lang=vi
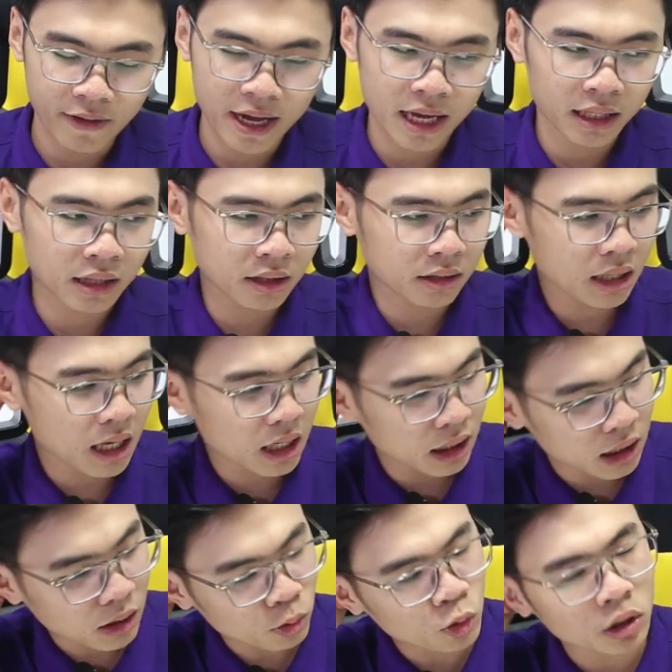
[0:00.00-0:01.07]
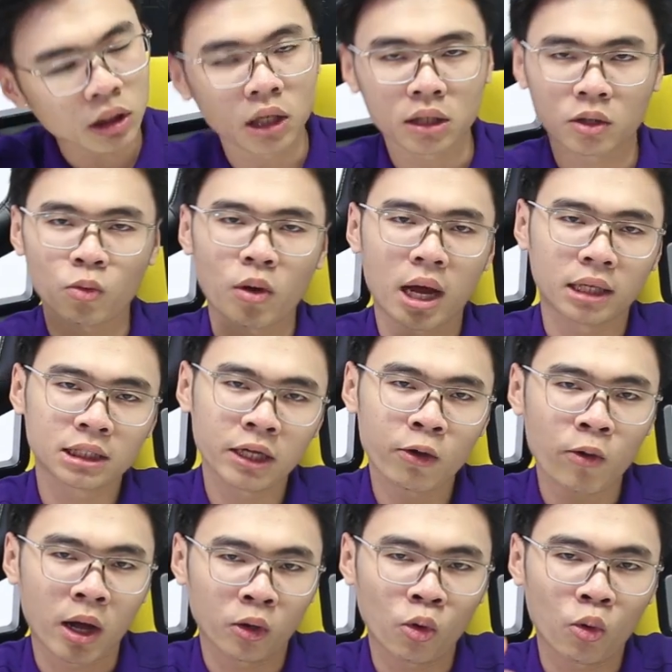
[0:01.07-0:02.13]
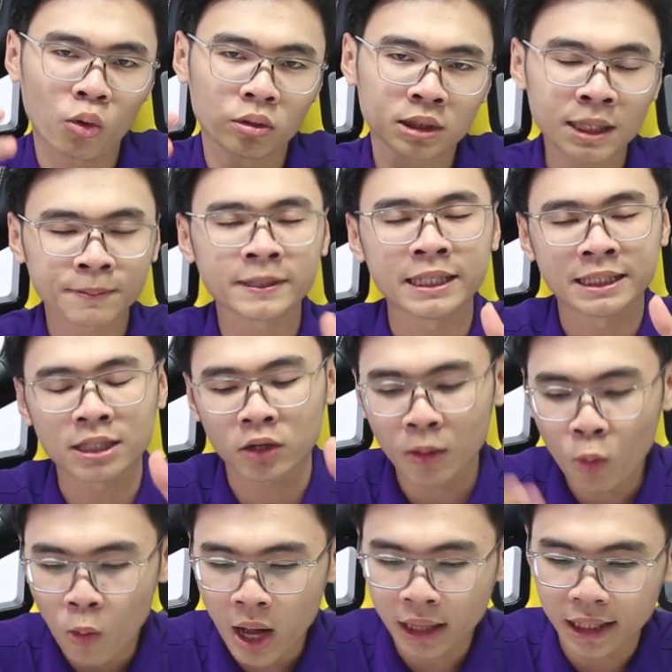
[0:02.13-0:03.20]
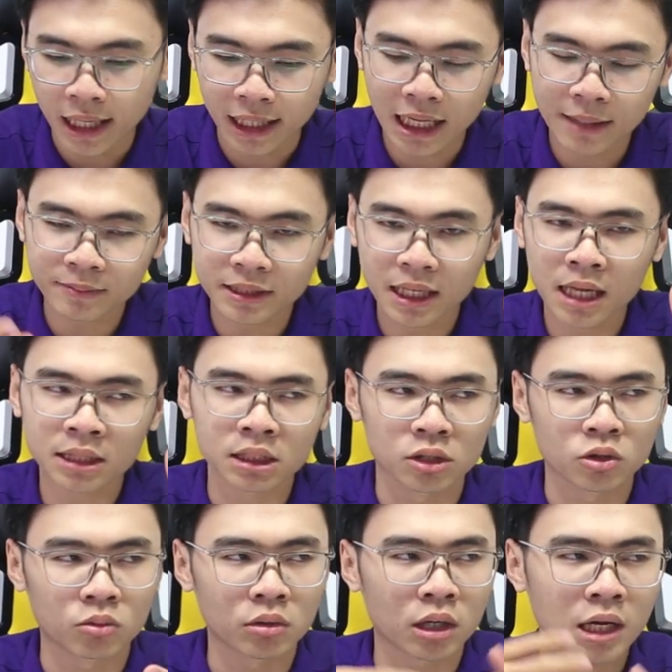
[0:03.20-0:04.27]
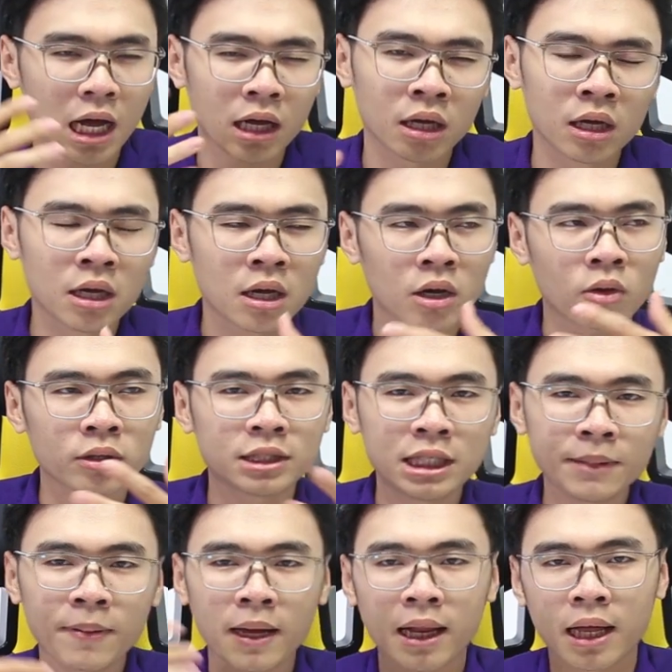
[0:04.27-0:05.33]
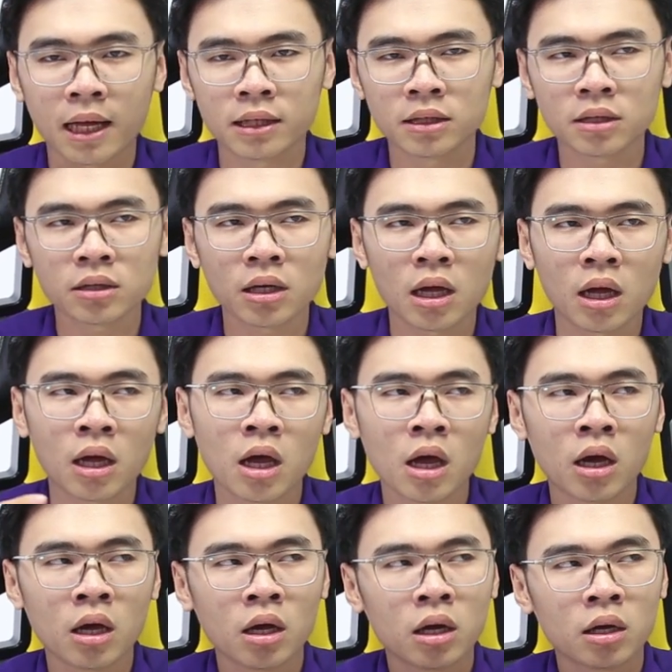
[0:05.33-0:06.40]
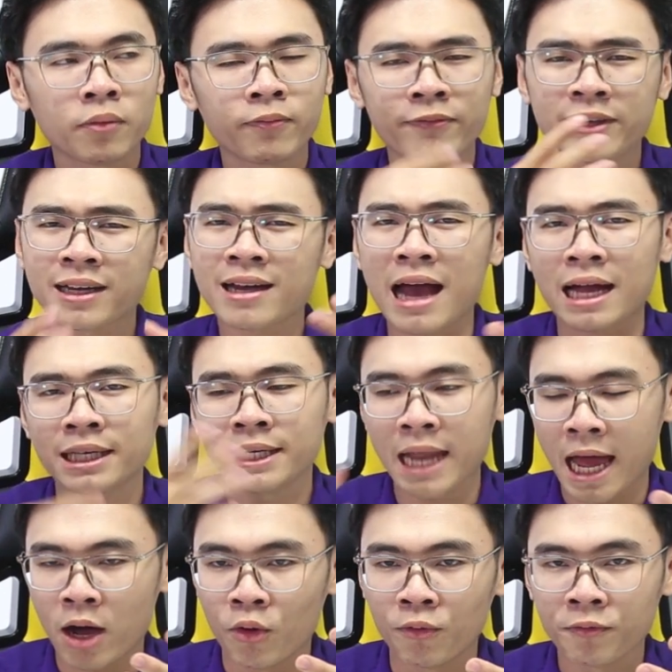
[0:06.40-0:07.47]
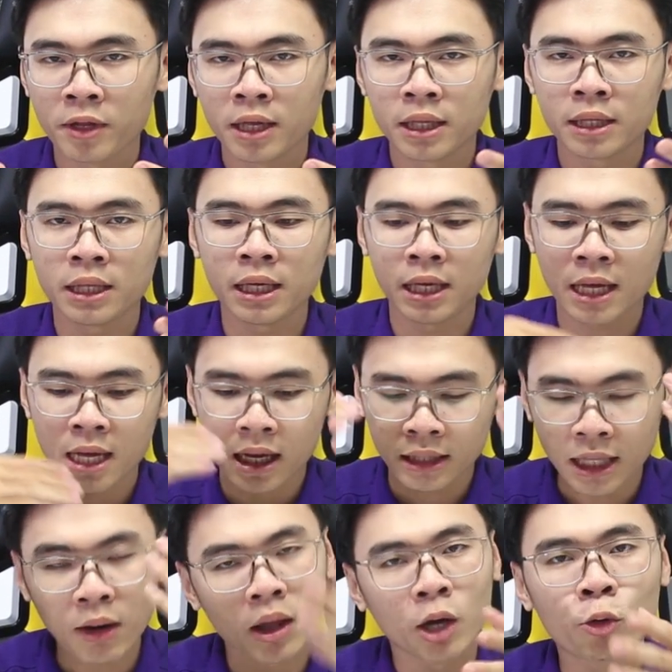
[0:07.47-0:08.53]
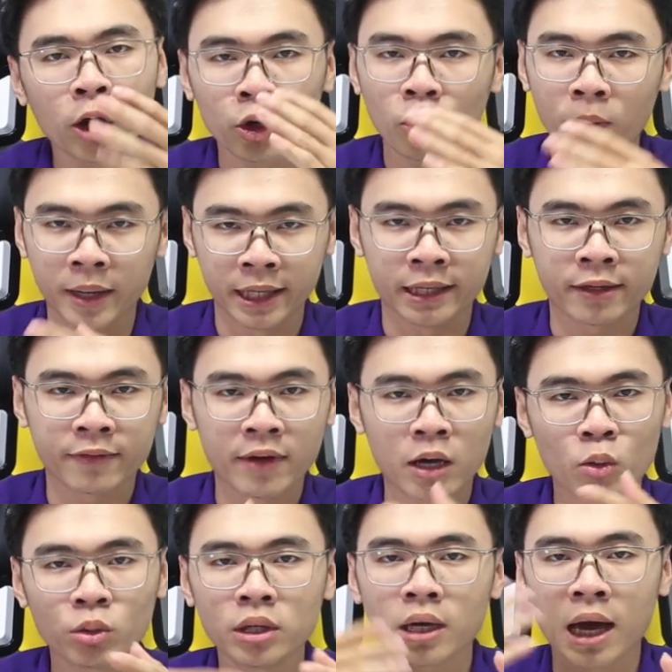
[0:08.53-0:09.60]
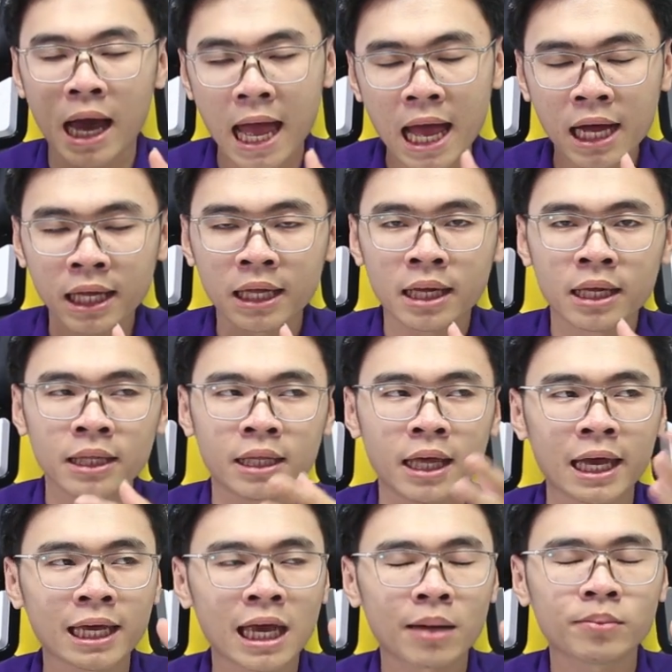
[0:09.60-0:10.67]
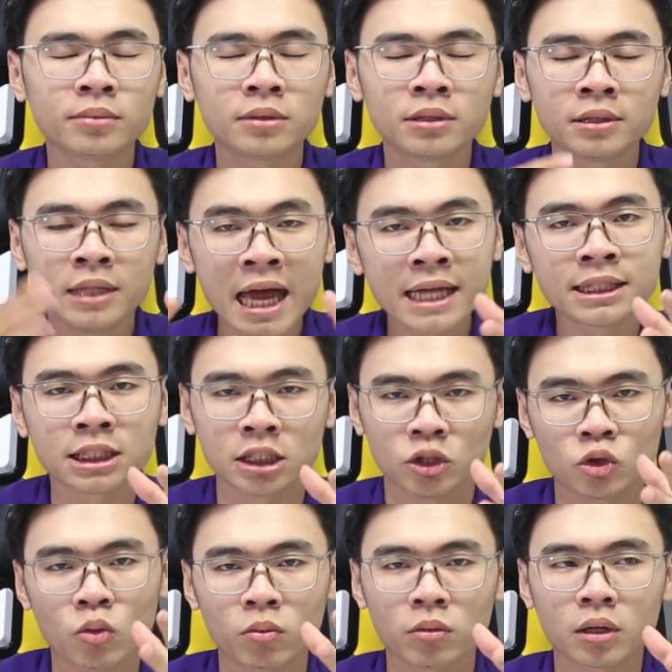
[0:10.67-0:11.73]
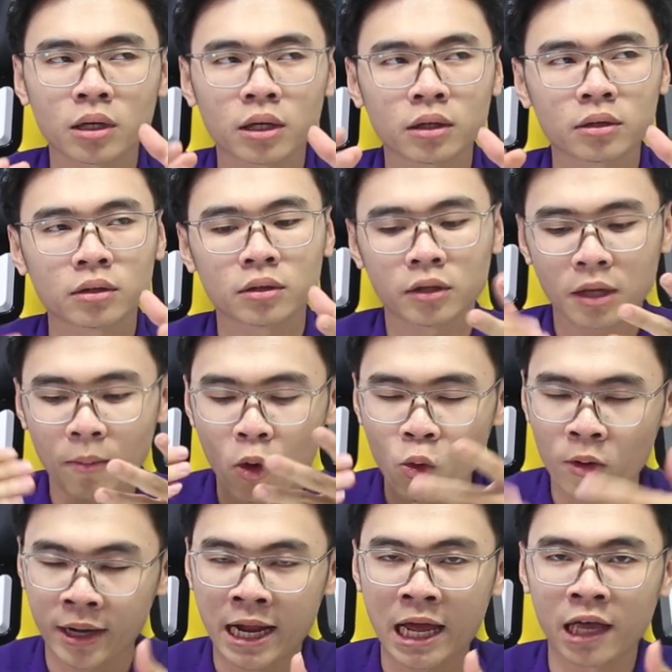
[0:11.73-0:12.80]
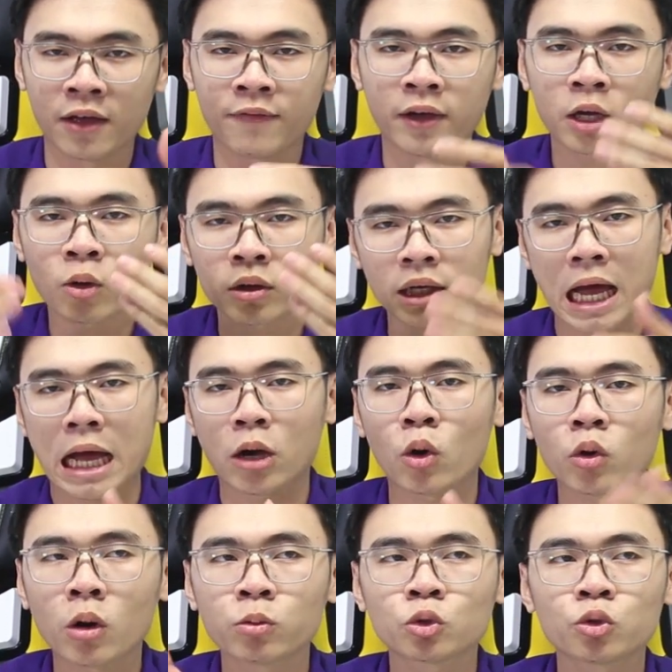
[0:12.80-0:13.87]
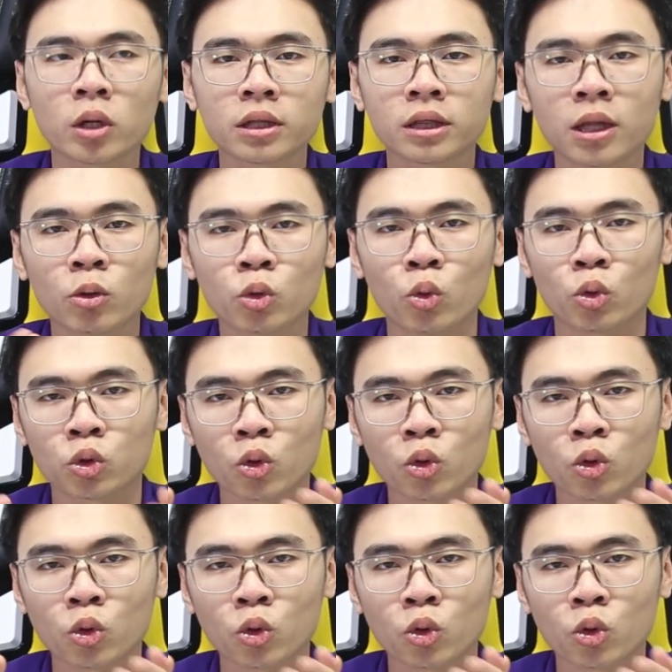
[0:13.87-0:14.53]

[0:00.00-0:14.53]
về thực ra thì công suất thực khoảng rơi khoảng độ sấp xỉ 600W thì anh em sẽ sử dụng được các con chip hay là những uh, chiếc cạc như nào thì à, theo lời khuyên của mình và cũng như là hãng thì anh em nên sử dụng cái bộ nguồn này với con cạc có công suất tiêu thụ